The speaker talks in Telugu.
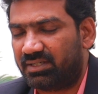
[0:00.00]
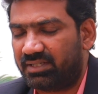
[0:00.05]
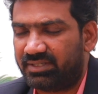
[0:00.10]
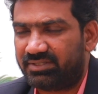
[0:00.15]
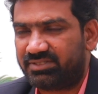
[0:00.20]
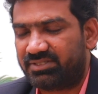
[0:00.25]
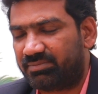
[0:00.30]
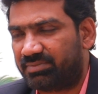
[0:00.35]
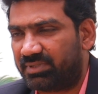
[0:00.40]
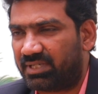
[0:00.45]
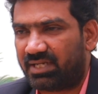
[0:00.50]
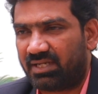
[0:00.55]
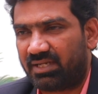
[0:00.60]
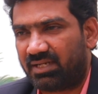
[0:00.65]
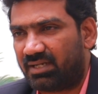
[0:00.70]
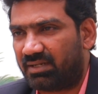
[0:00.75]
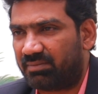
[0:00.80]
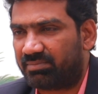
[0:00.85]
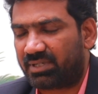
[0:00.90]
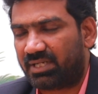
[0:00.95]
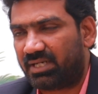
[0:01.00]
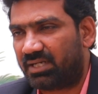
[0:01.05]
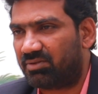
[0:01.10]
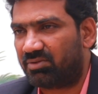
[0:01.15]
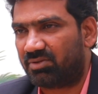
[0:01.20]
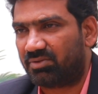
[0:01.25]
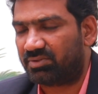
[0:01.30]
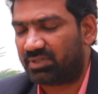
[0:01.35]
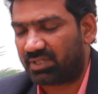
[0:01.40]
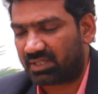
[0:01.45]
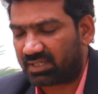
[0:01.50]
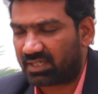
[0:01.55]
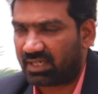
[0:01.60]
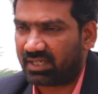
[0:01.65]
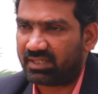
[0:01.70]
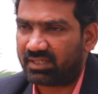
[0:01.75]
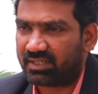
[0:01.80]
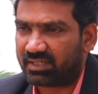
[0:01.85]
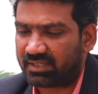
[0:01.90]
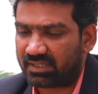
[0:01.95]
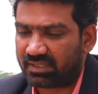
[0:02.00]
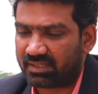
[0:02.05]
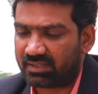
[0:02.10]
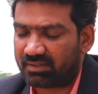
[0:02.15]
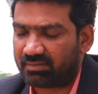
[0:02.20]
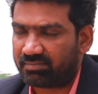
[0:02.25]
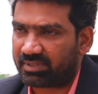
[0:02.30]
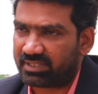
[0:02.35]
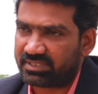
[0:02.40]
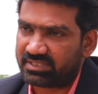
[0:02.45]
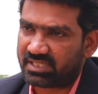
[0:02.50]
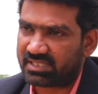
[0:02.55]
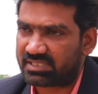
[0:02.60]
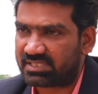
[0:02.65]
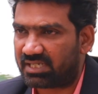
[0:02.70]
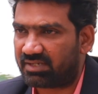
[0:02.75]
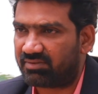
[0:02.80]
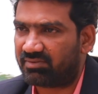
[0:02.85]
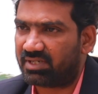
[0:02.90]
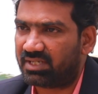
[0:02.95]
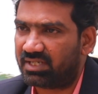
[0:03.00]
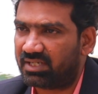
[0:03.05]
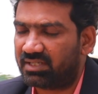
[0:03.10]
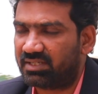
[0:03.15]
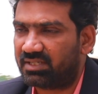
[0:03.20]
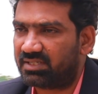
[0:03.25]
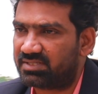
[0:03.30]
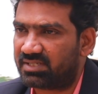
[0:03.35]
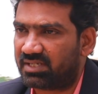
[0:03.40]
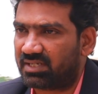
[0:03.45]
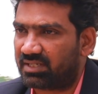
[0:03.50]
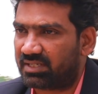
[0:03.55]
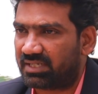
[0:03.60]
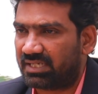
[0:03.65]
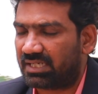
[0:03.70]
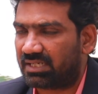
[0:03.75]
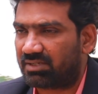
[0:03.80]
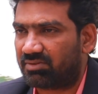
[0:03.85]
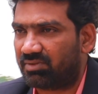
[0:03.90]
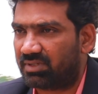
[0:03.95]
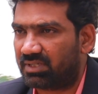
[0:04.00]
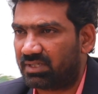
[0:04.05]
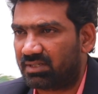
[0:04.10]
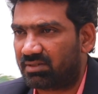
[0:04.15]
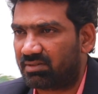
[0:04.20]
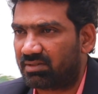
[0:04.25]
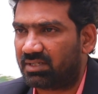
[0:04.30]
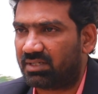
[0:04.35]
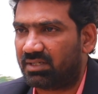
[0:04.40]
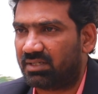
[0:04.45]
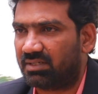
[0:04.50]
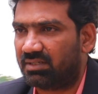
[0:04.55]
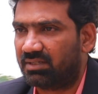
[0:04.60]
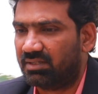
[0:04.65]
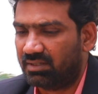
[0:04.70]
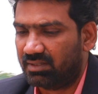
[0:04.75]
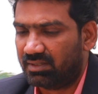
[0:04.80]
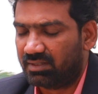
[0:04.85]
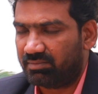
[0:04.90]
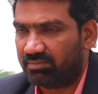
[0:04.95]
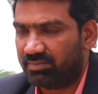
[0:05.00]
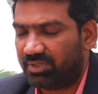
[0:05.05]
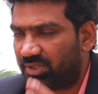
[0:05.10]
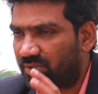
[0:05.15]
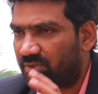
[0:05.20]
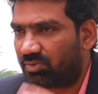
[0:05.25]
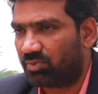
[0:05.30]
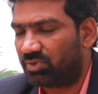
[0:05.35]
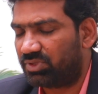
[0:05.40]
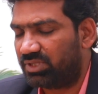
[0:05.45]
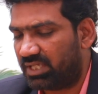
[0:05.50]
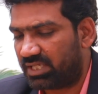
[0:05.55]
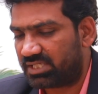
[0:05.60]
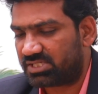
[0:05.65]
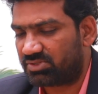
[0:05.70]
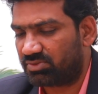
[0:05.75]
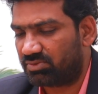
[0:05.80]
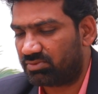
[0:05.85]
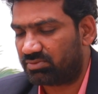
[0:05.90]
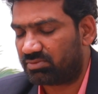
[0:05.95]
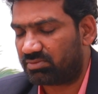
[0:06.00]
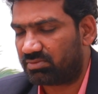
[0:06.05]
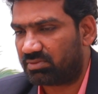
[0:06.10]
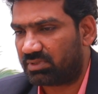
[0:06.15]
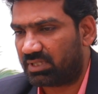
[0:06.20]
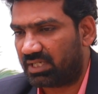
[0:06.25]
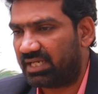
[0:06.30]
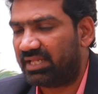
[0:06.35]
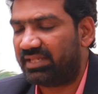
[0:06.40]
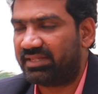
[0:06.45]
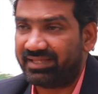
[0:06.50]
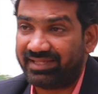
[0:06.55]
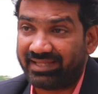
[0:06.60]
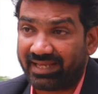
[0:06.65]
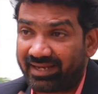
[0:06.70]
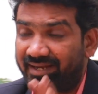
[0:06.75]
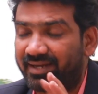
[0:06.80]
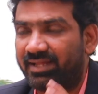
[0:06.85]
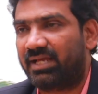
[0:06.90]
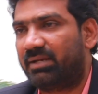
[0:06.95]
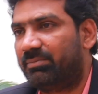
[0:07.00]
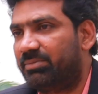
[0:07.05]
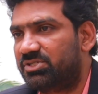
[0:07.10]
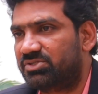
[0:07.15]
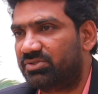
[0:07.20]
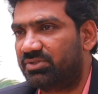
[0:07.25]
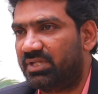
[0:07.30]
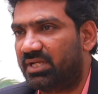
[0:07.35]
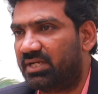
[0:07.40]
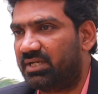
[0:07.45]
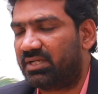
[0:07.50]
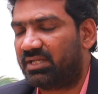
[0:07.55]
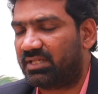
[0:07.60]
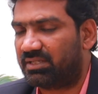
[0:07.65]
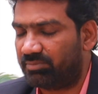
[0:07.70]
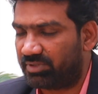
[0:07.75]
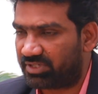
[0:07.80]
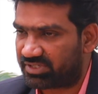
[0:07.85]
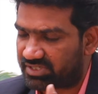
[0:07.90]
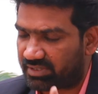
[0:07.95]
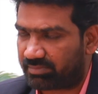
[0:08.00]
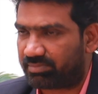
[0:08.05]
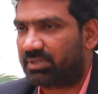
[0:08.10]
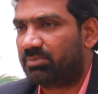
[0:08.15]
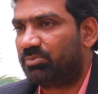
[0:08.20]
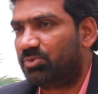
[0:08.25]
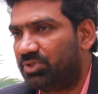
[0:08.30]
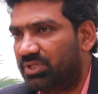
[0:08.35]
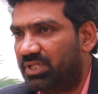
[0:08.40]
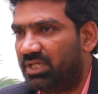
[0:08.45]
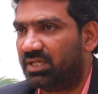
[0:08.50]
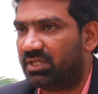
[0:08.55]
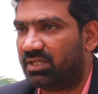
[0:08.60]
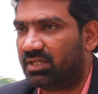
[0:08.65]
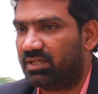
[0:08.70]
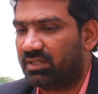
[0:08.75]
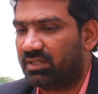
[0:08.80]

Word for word: ఏది చెప్పినా ఆ ప్రయాణంలో ఉంటారు కానీ ఇక్కడ ప్రజాసేవ అనేది చాలా కీలకం అన్నట్లుగా మీ యొక్క ఉద్దేశం అనేది ఎక్కడ కనిపిస్తుంది అంటే అది మీరు చెప్పకముందే